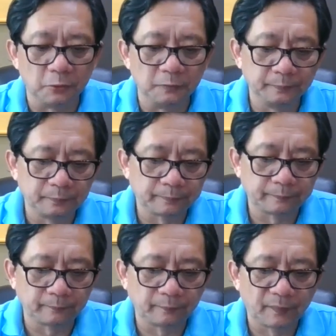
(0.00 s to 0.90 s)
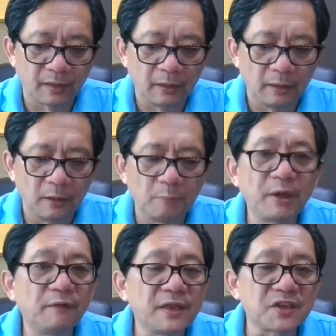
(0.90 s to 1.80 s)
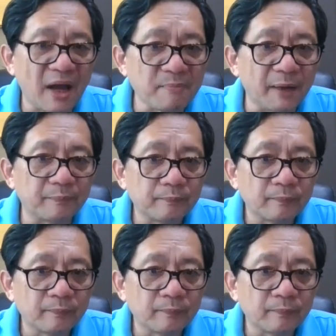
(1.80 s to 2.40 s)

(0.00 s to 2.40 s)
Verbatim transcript: 油，并未加满。